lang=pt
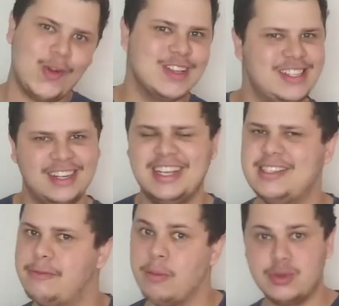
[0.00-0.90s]
Oh, com
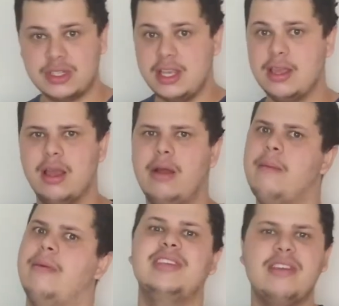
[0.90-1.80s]
certeza, vamos sim.
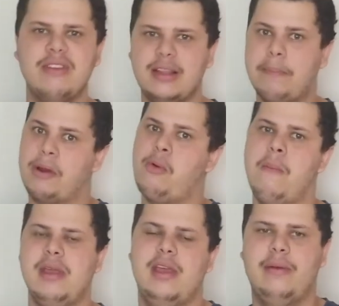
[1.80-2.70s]
Mas o que, que vai ter para
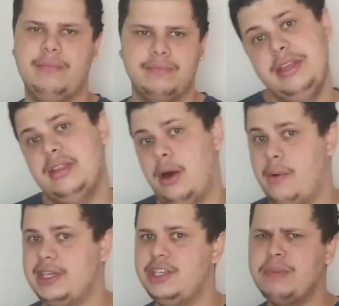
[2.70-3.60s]
comer? Ó, oh,
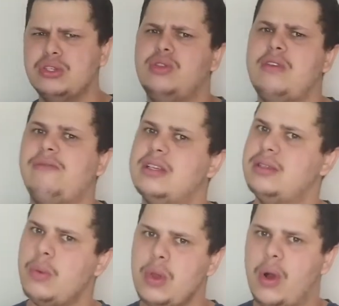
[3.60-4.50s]
então, a gente pensou em
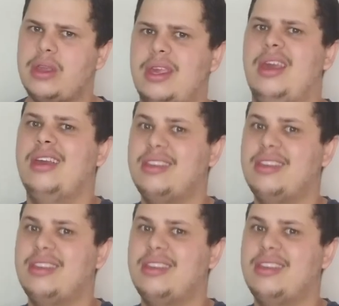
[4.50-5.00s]
fazer um nhoque.